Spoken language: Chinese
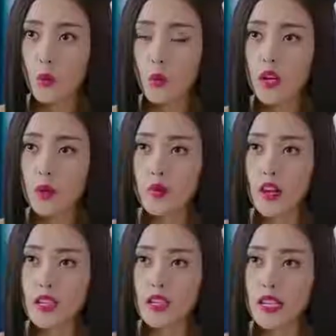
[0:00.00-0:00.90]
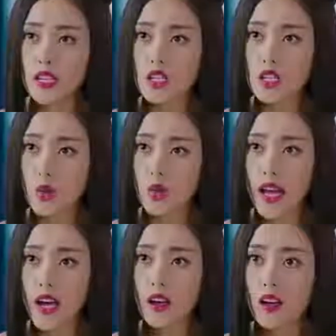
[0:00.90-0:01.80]
为了不让张家的势力过大，
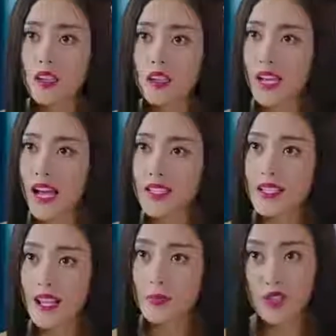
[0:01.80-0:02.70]
朕的孩子还是不生为